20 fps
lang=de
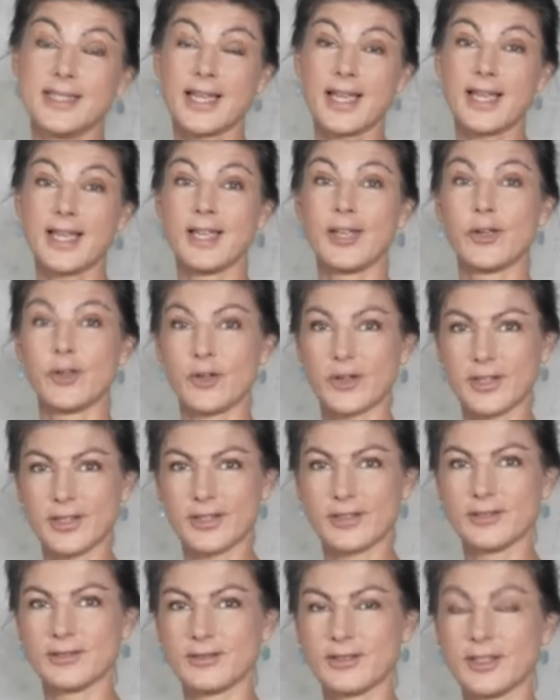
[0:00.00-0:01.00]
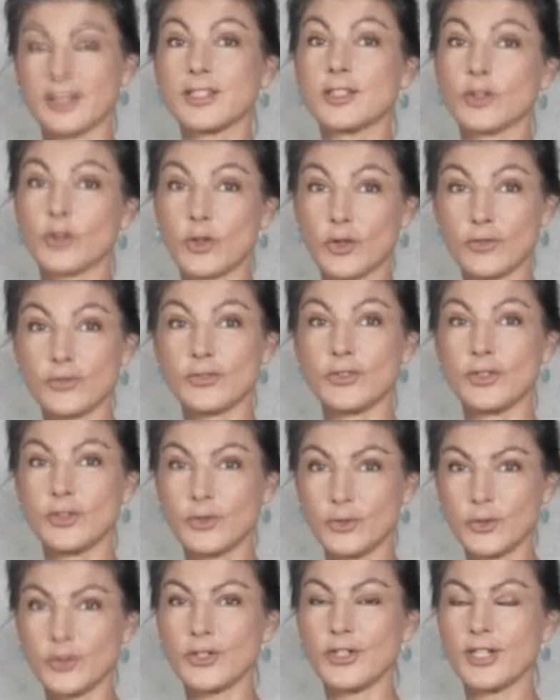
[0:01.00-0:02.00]
Tja, Herr Höcke,
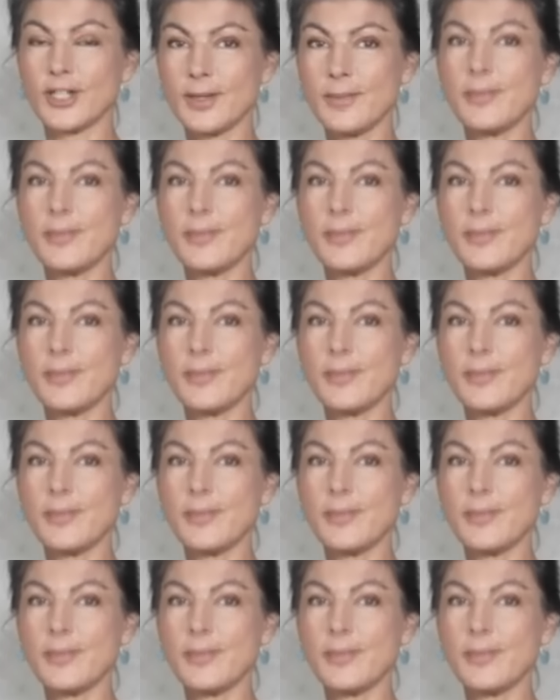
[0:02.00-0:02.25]
getroffene Hunde